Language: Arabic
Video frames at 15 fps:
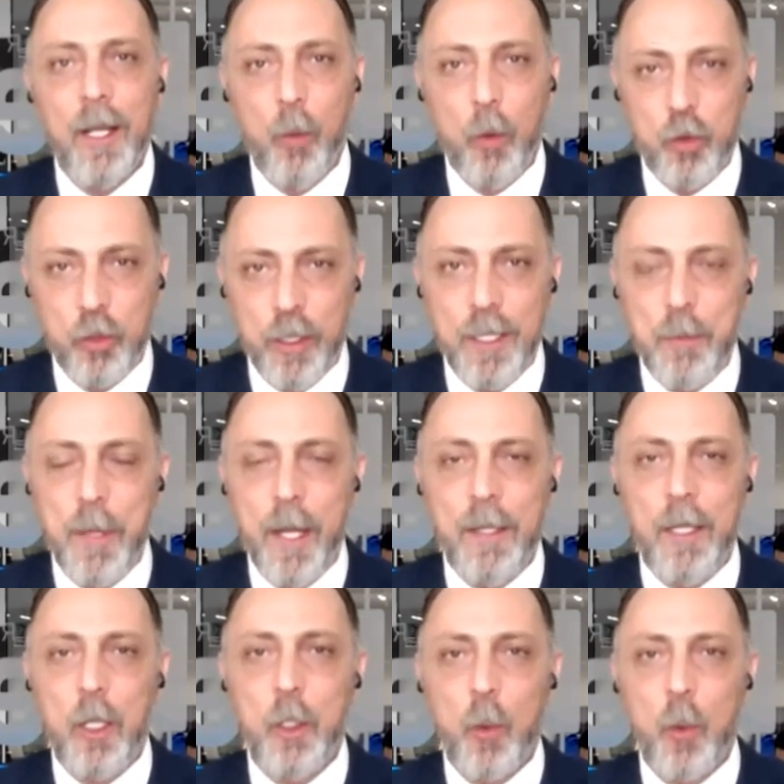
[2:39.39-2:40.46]
لوجدنا لو
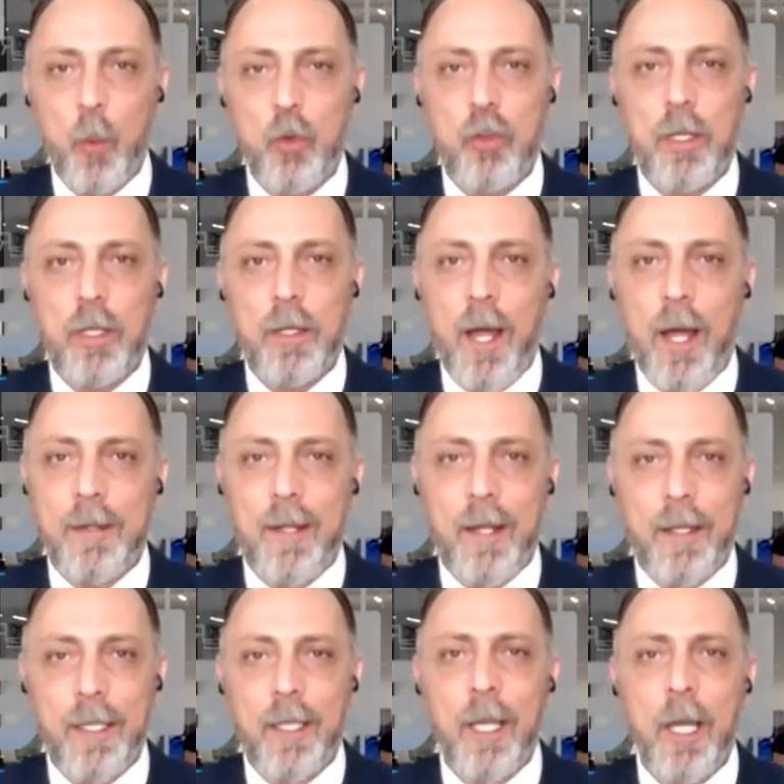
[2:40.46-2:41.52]
بان اليورو استطاع
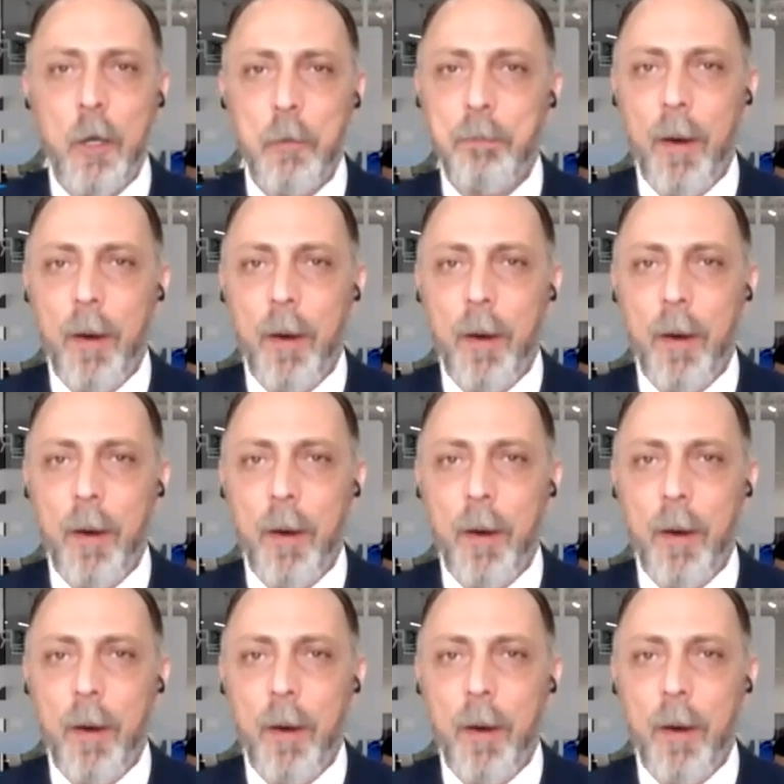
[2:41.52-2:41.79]
تحقيق